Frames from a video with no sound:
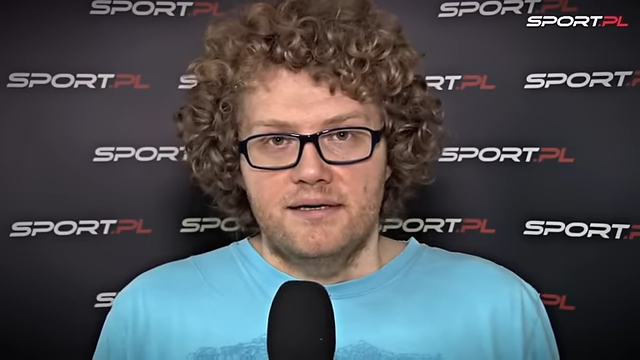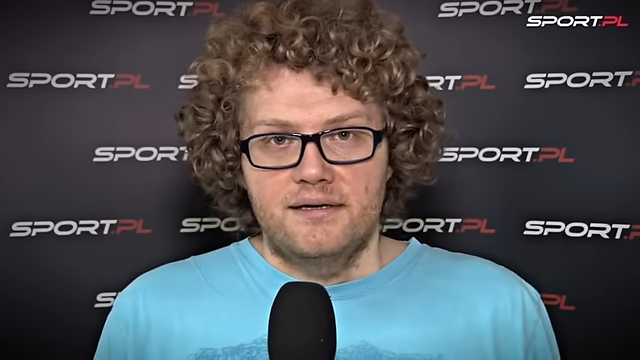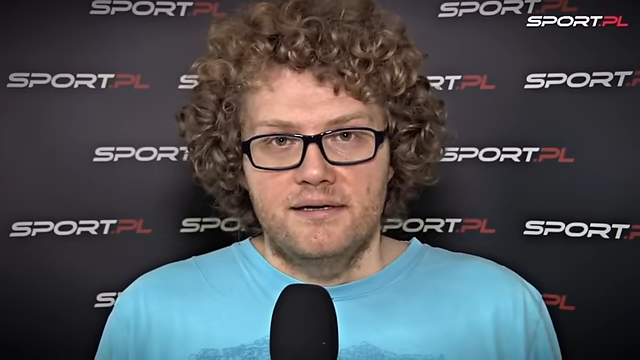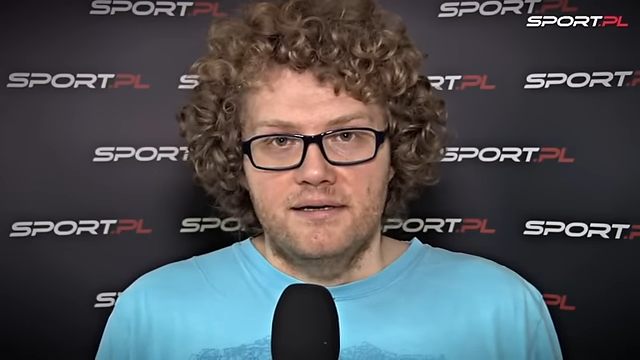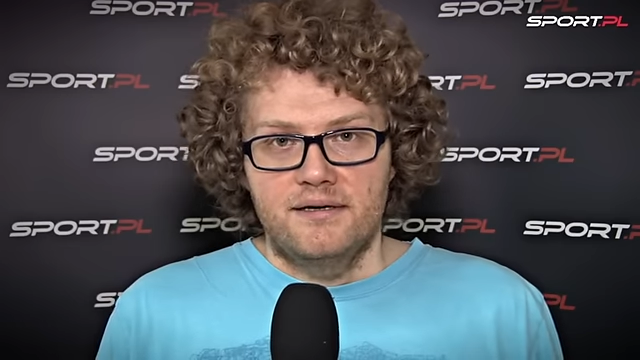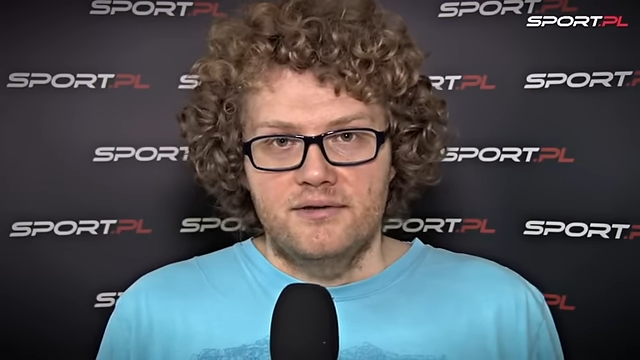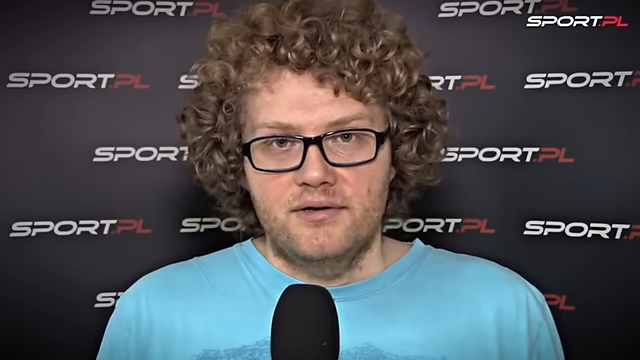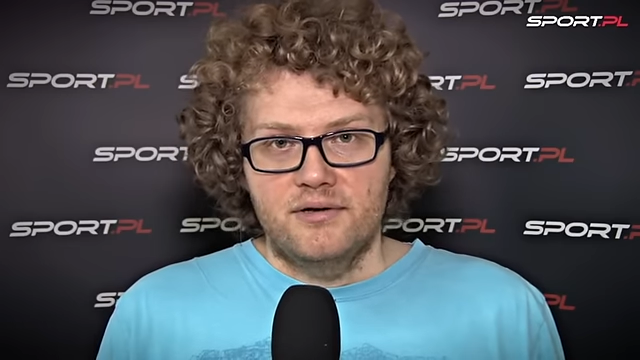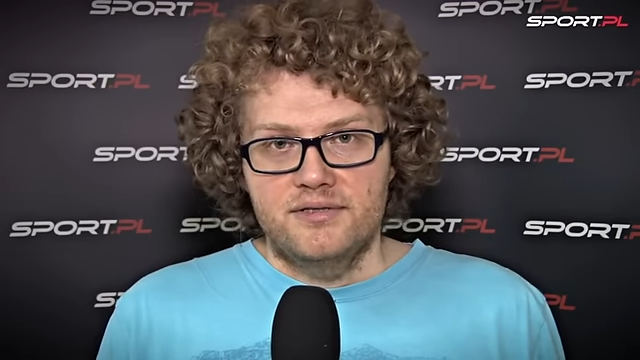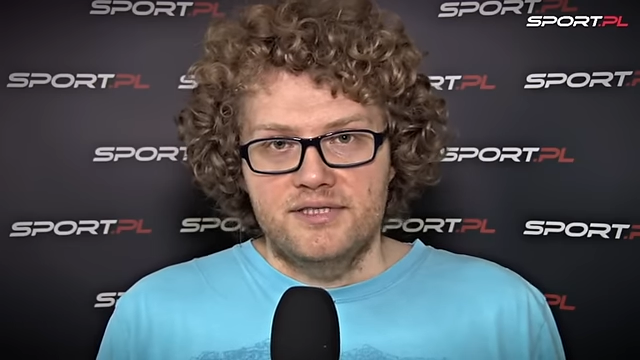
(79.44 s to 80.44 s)
E,
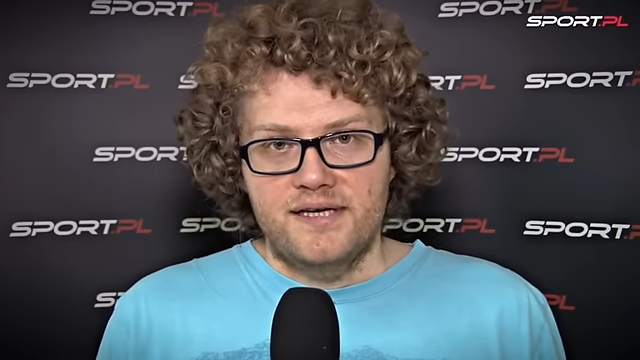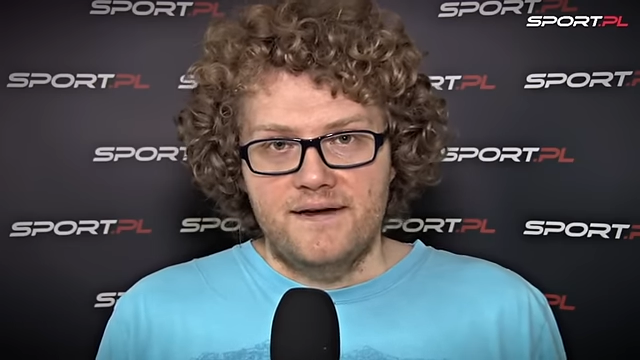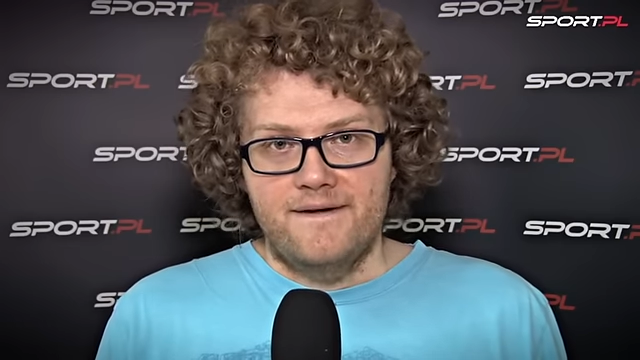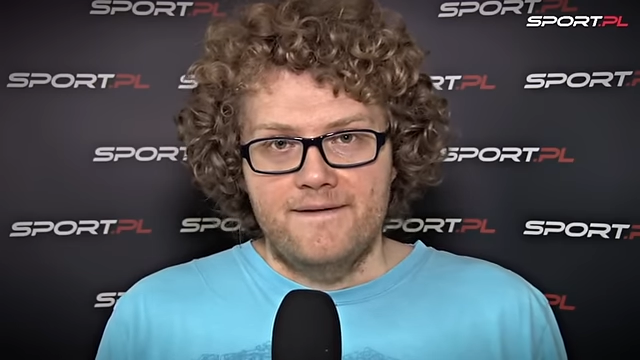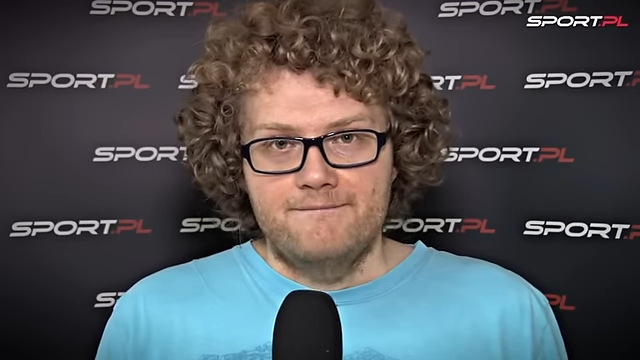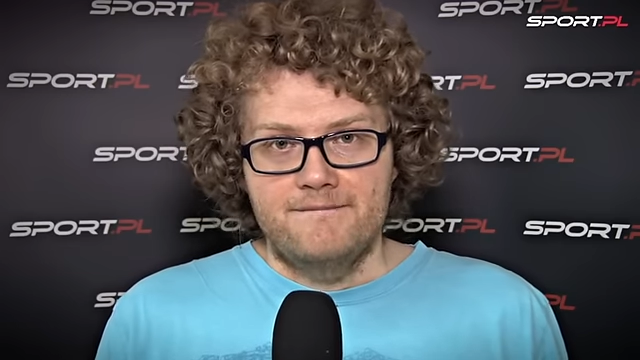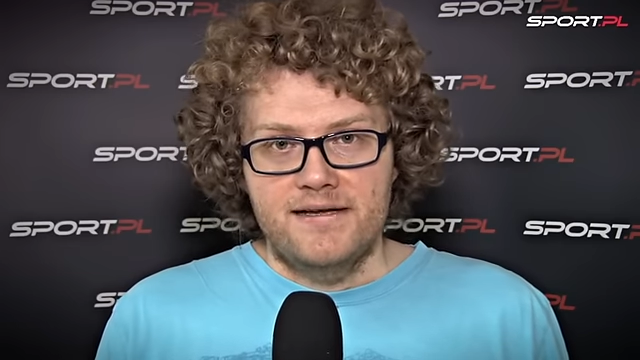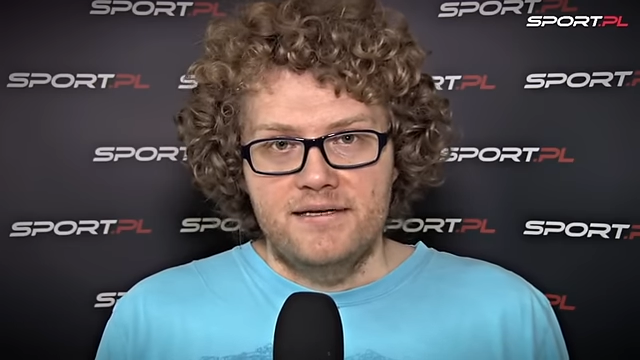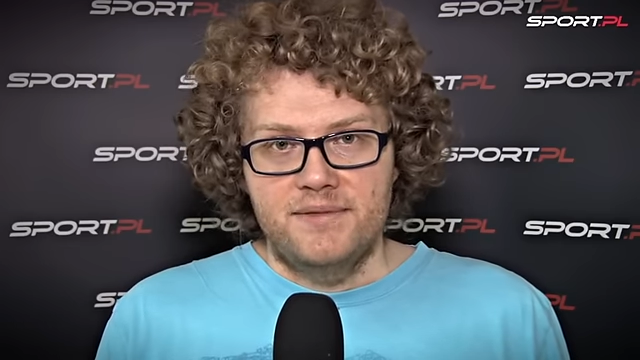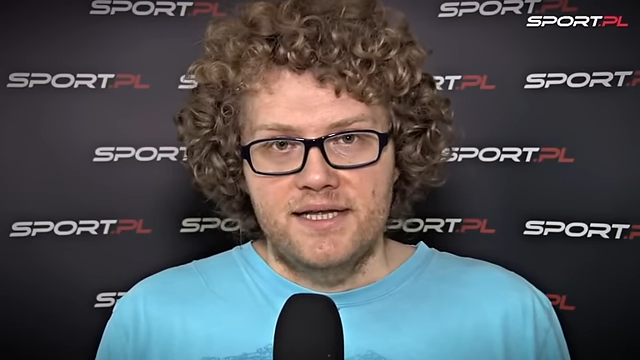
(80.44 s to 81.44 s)
do końca
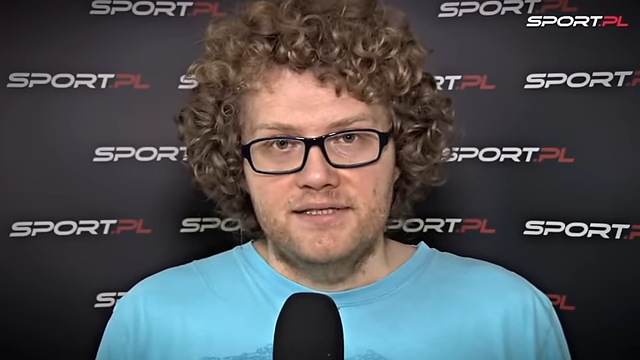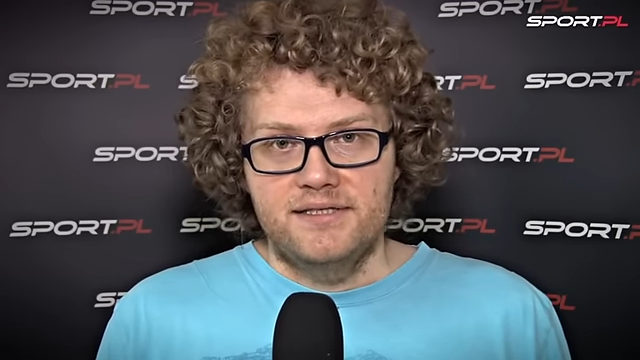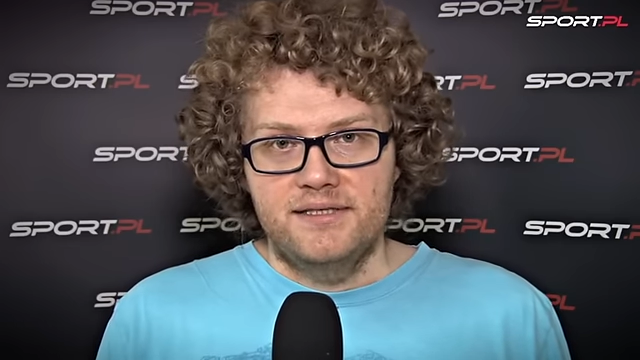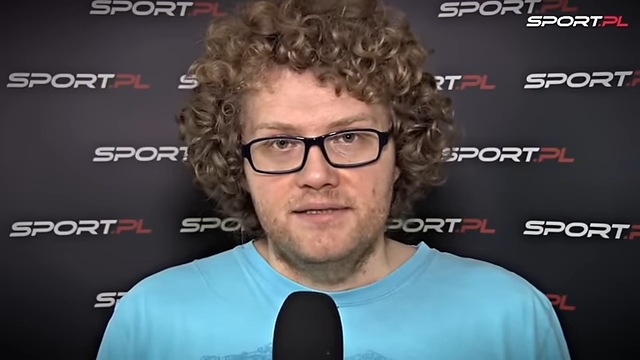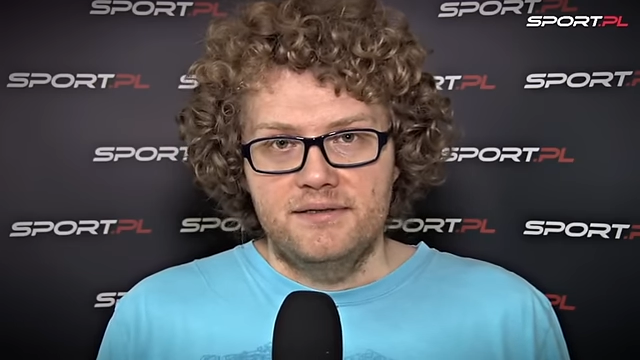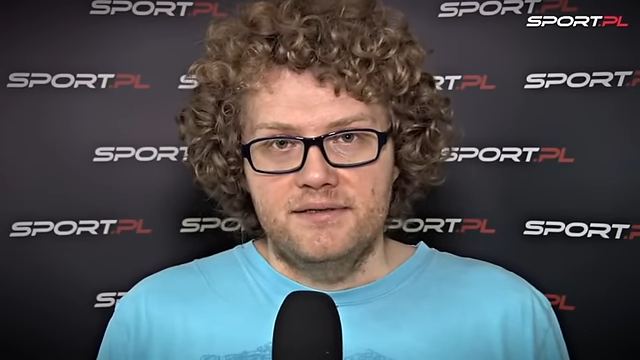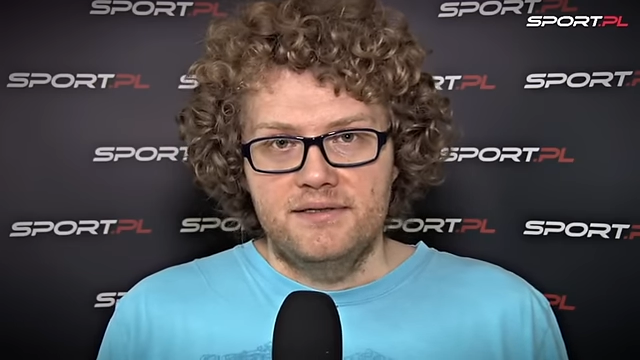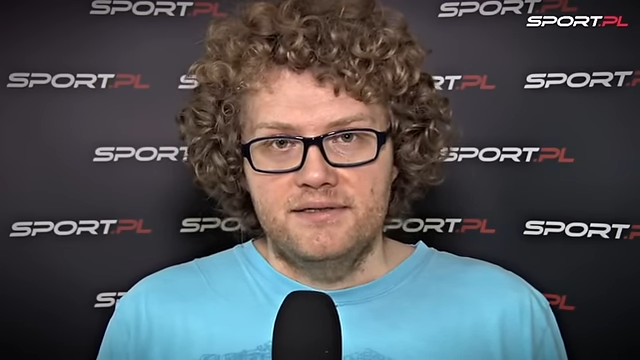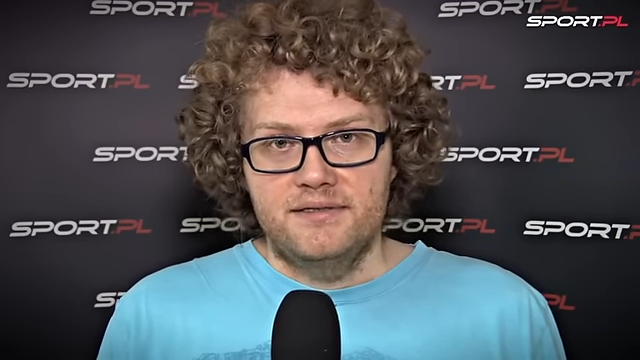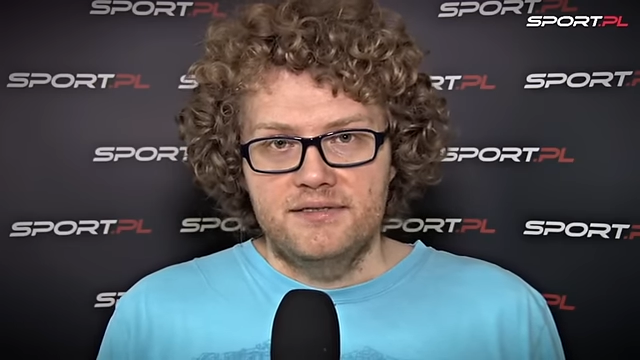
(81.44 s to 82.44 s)
mm, eliminacji
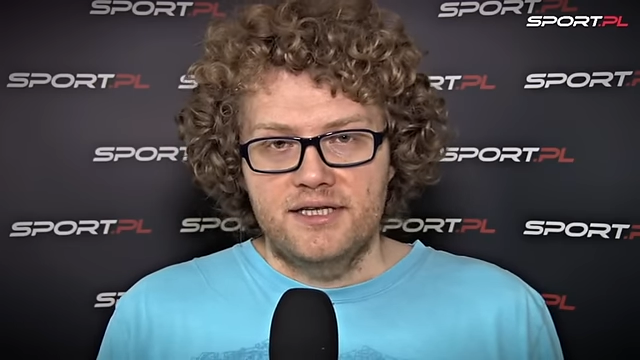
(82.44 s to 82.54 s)
e,